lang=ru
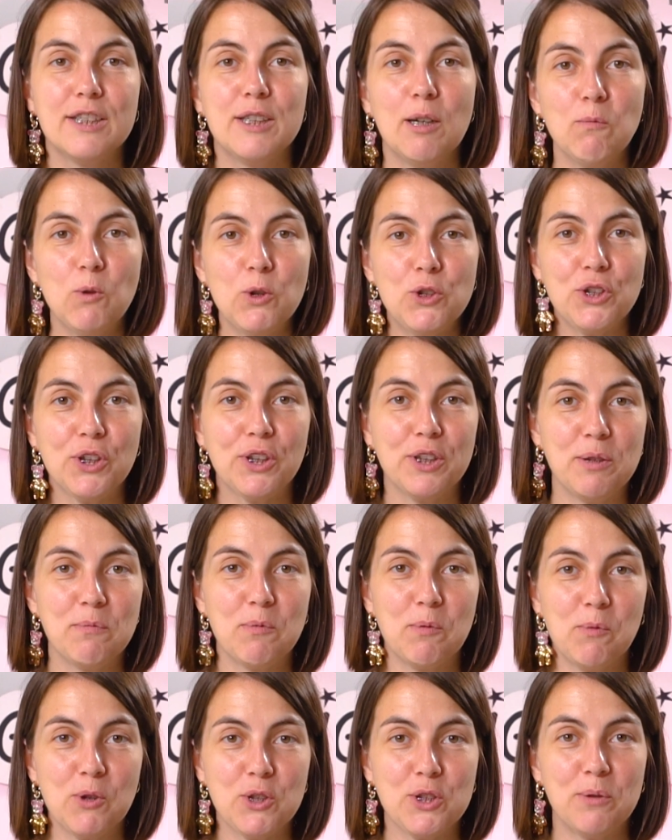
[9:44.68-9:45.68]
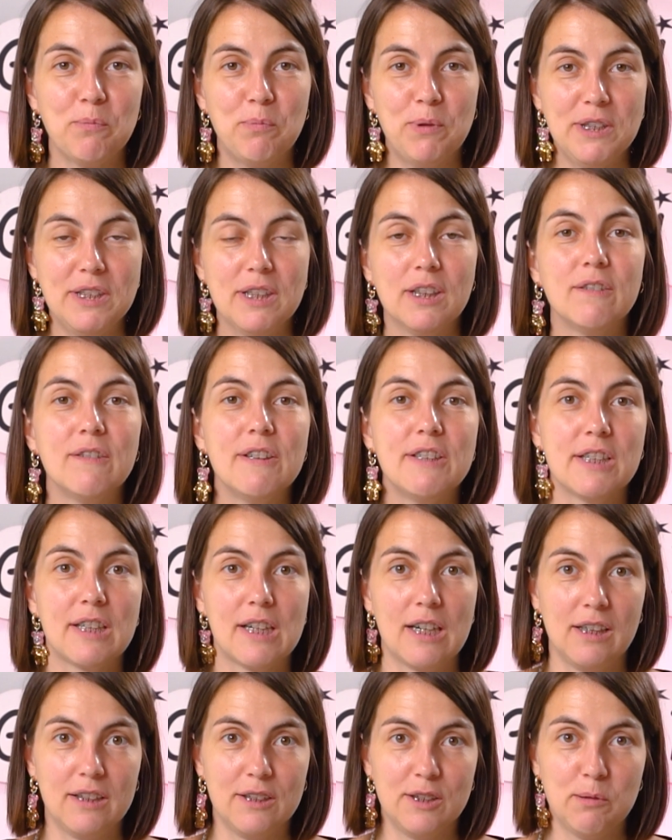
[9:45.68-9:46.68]
Замочек к нему можно приделывать
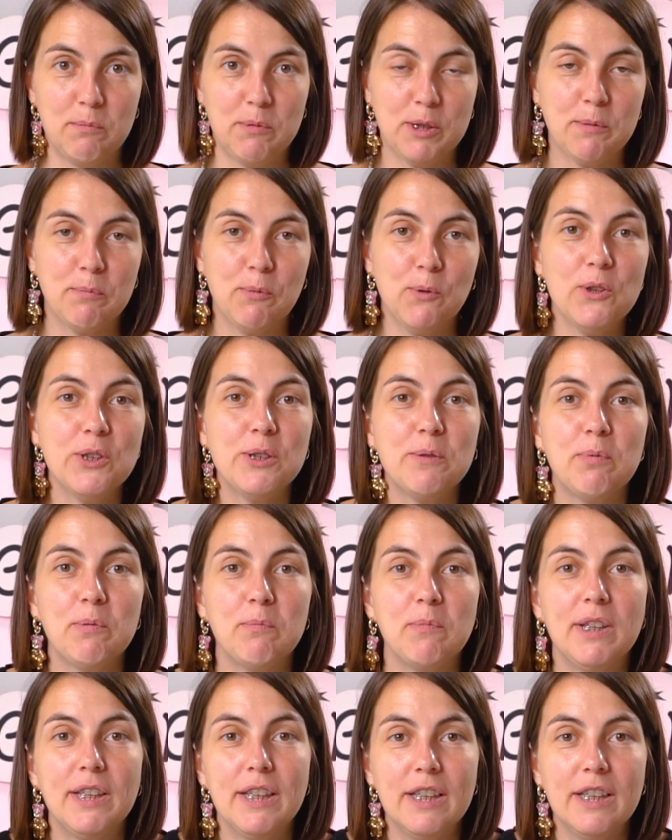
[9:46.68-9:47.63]
разными способами.